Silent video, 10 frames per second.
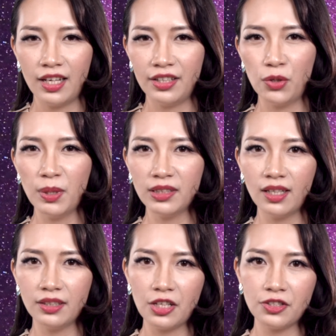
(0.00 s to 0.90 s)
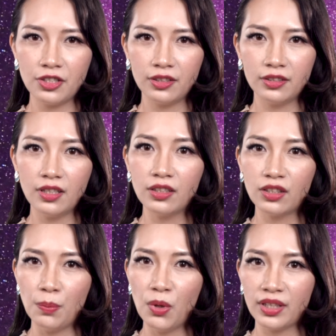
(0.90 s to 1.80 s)
Nếu bức tượng nhân sư từng
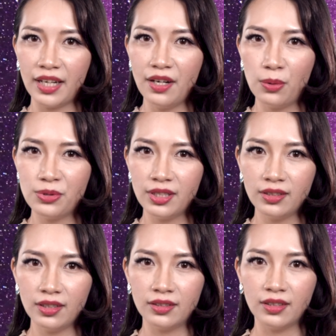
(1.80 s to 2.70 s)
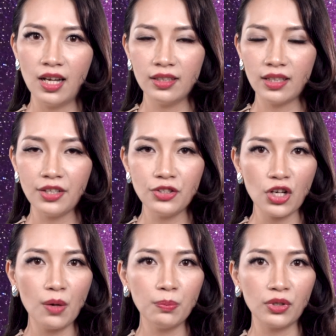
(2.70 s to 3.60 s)
có một cái đầu sư tử thay
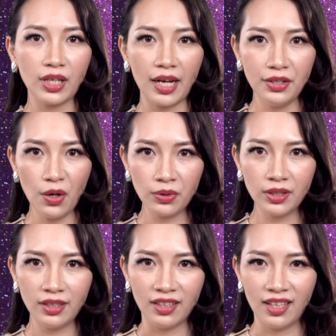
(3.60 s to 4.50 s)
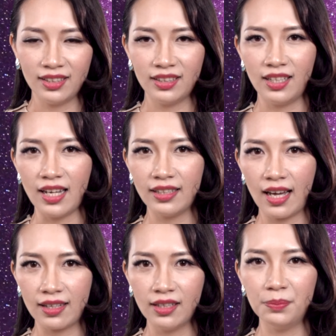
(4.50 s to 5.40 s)
cho một cái đầu người thì lại
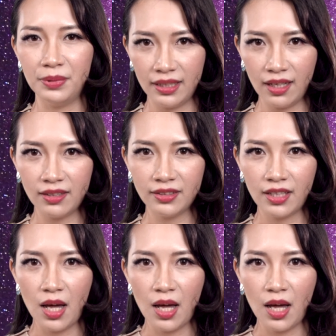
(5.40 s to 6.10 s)
càng hợp lý hơn.